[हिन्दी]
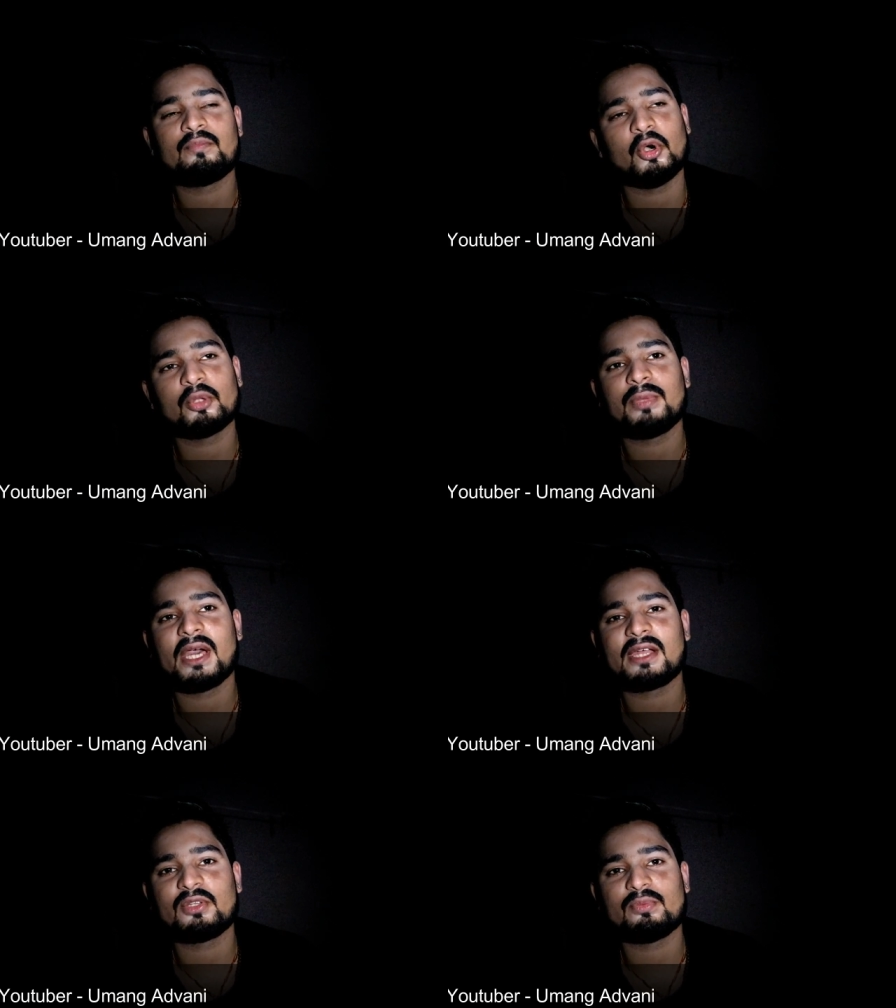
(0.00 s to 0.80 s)
बहुत
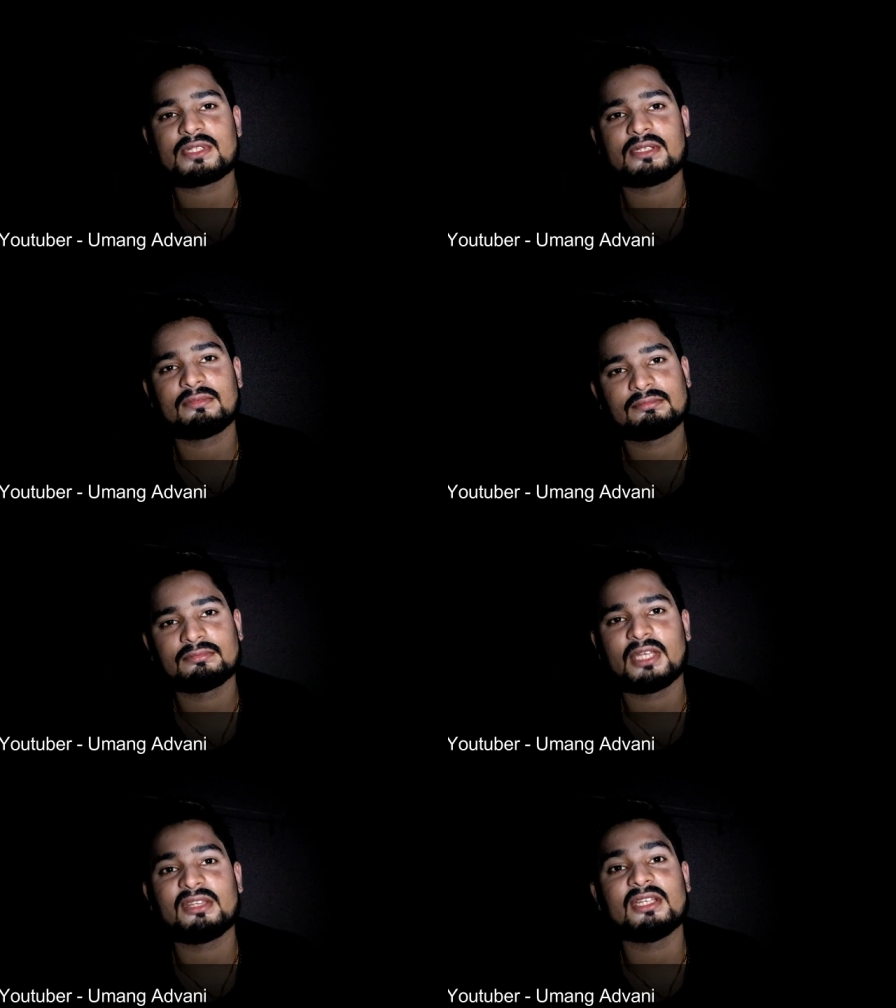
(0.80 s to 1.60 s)
प्यार है तुमसे
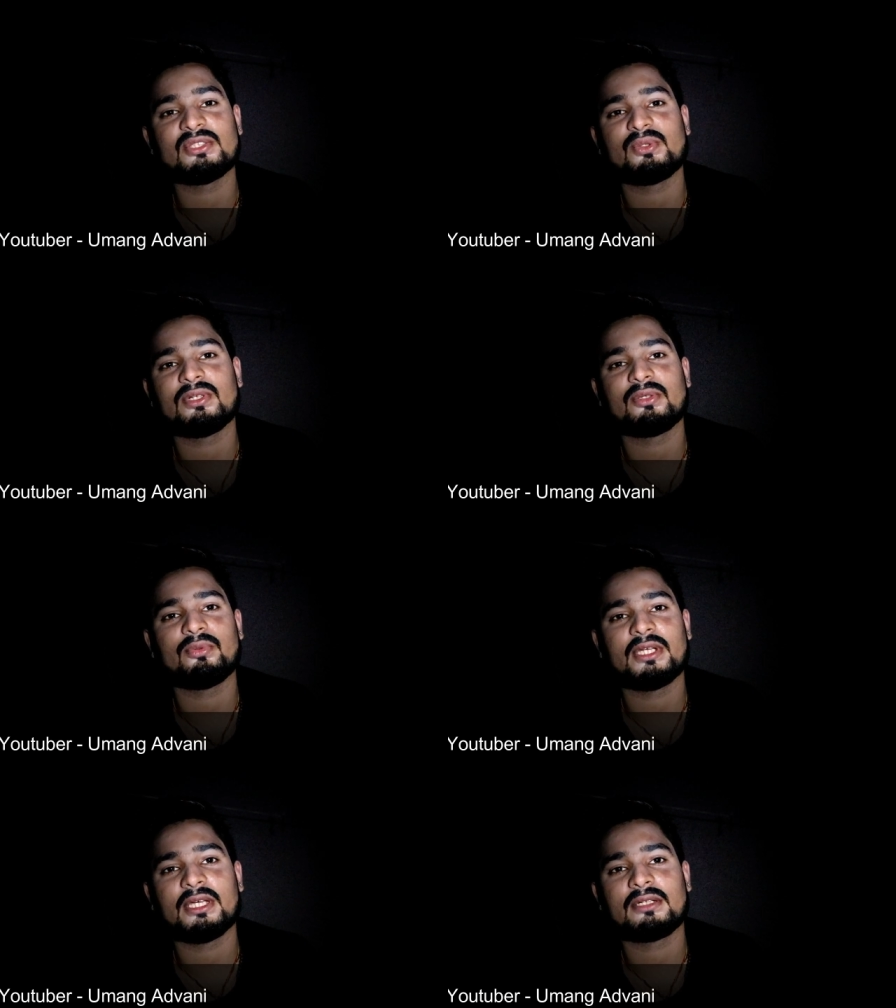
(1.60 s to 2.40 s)
इतना जरूर
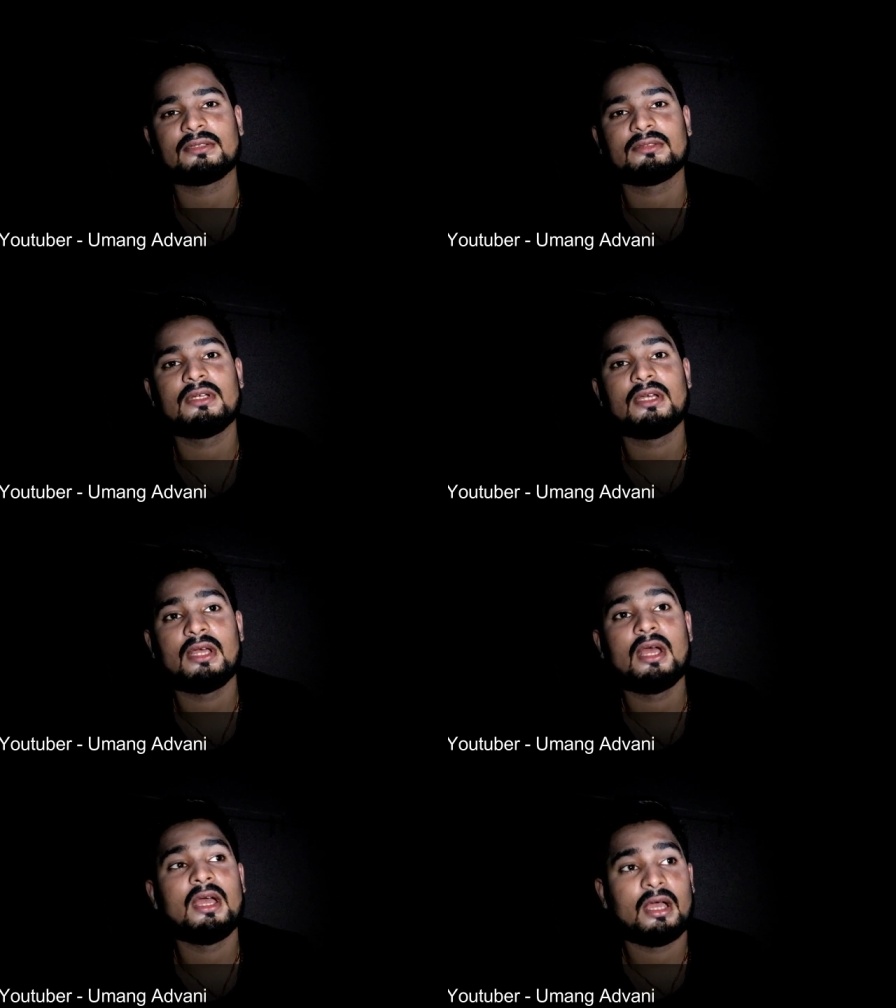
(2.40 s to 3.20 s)
करूँगा यार
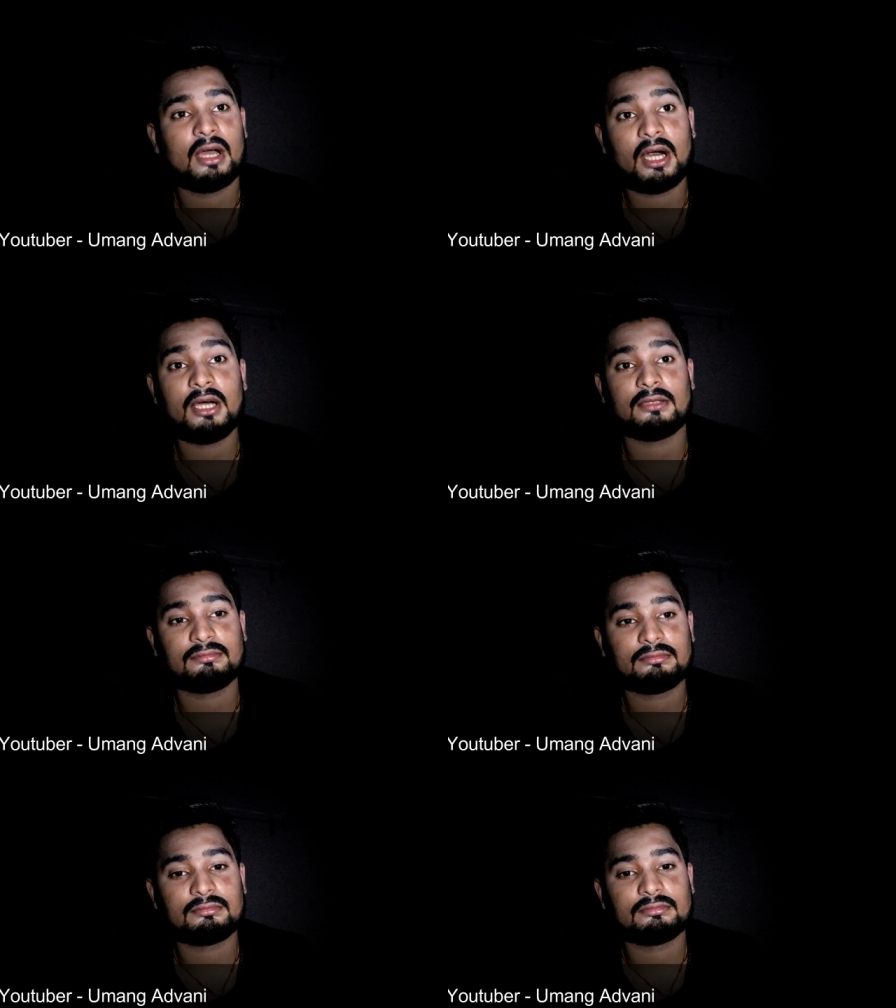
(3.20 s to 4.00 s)

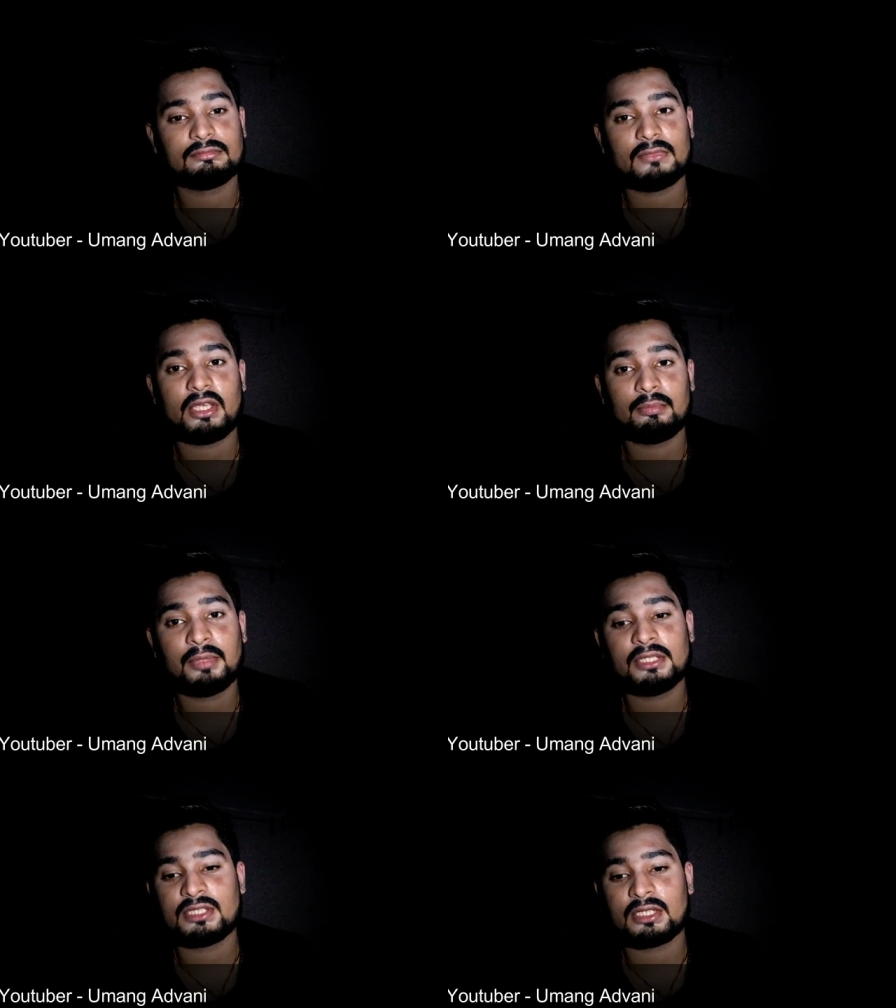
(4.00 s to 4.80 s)
हाँ एक
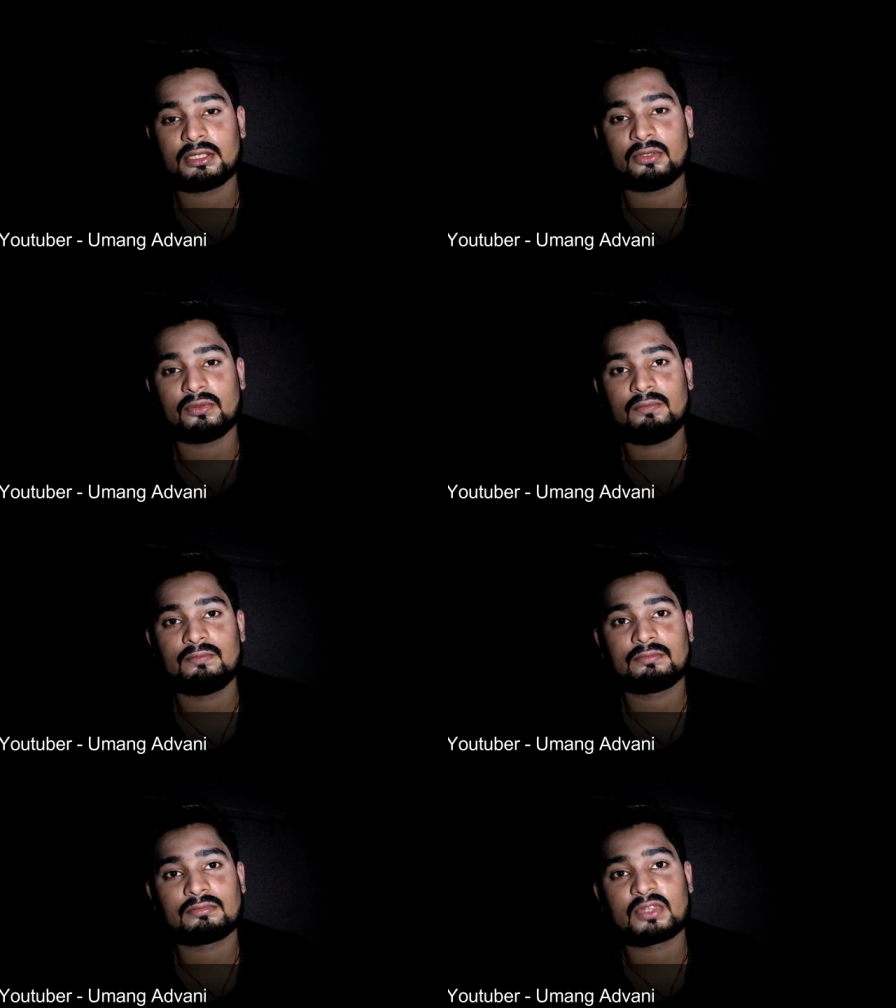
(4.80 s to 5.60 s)
बात जानता
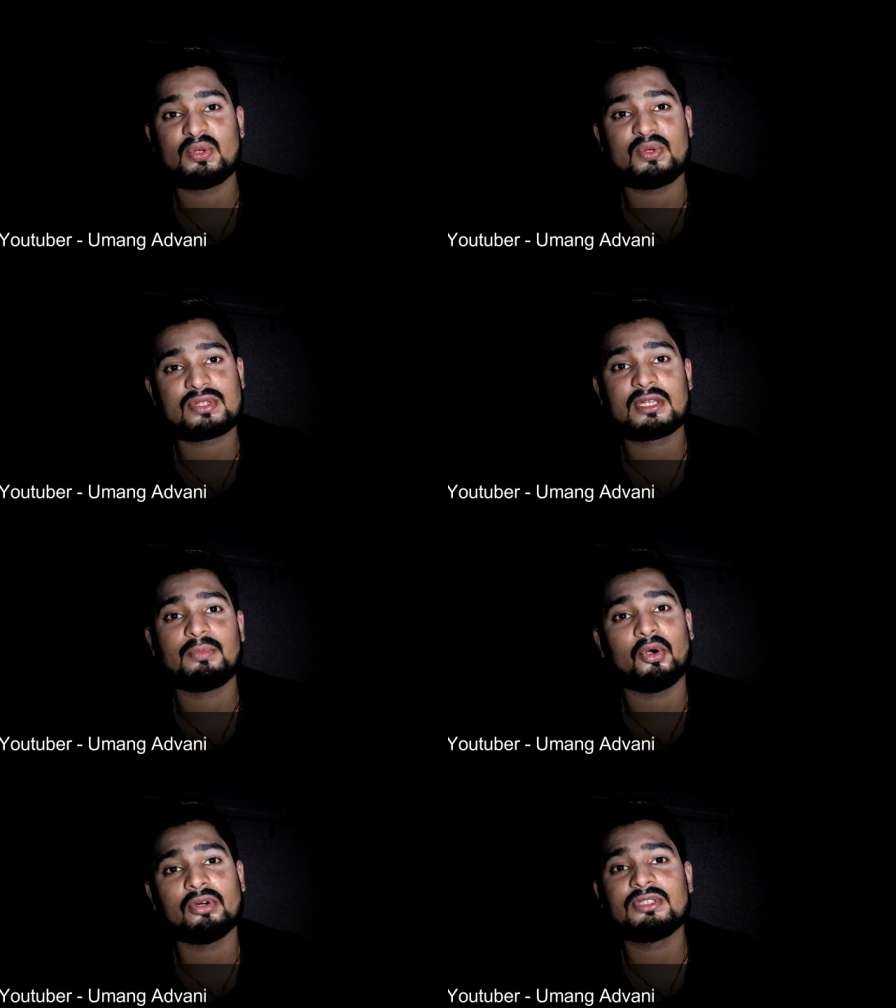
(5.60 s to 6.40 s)
हूँ कि गुस्सा
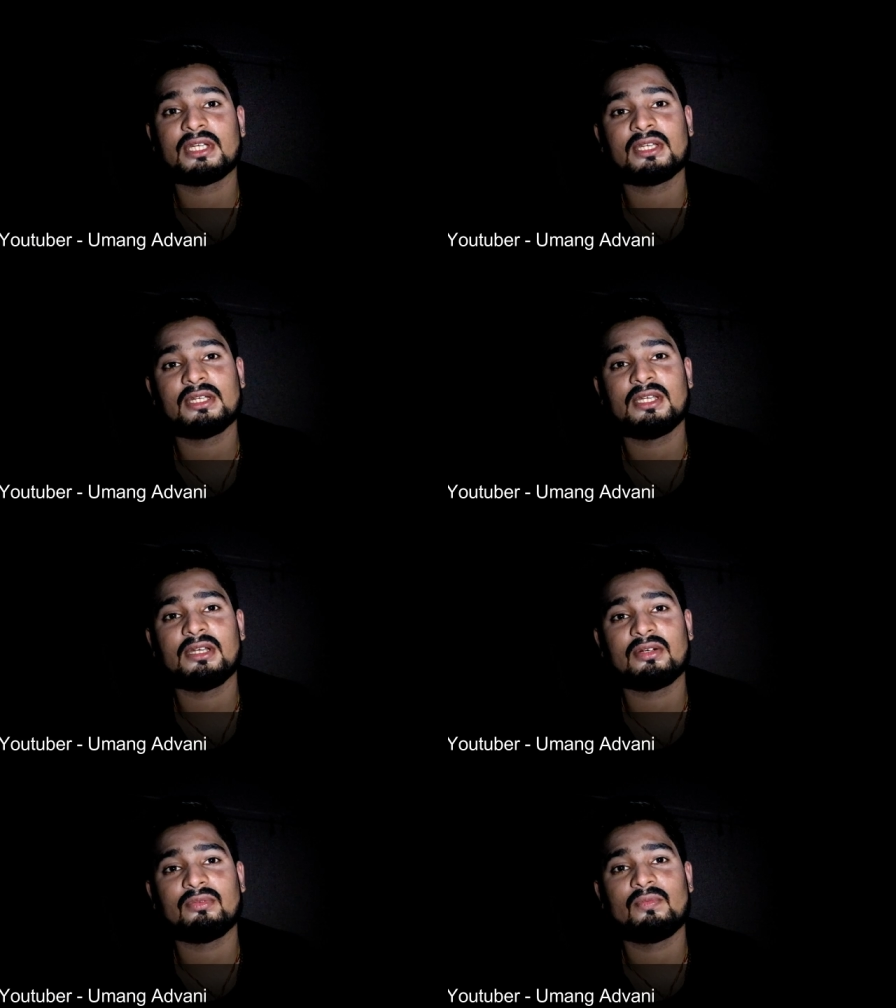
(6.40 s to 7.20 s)
बहुत ज़्यादा करने
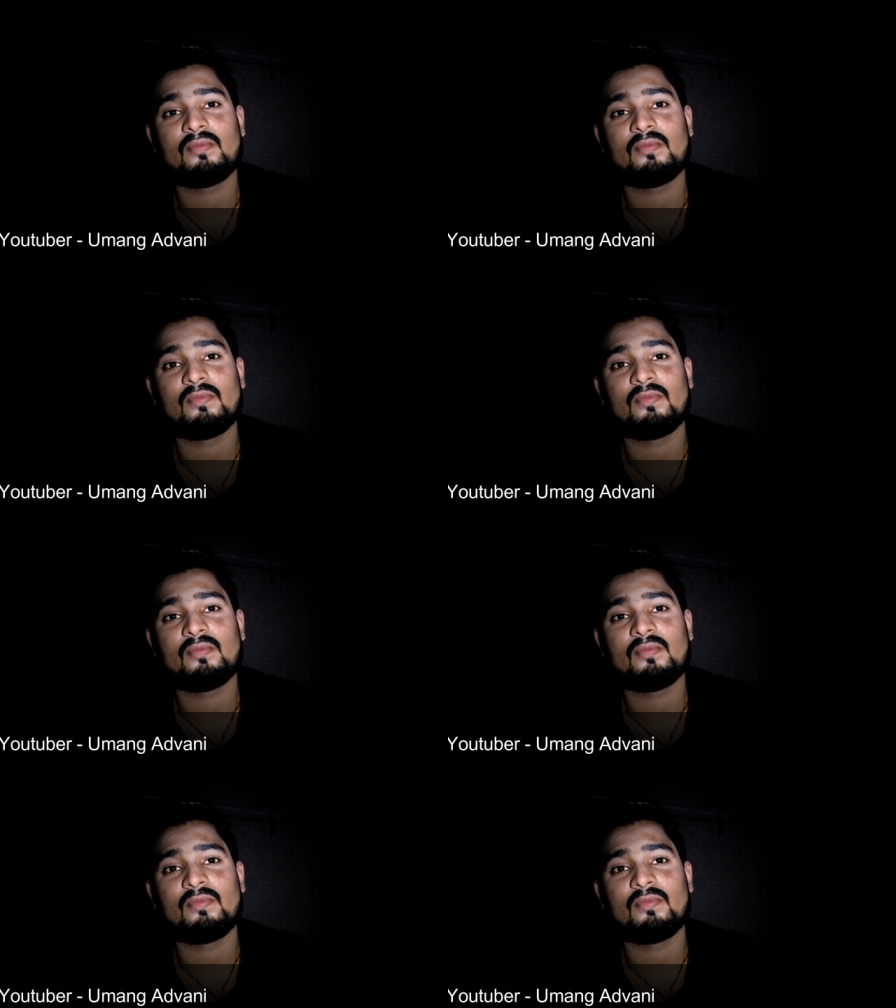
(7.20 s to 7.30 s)
लगा हूँ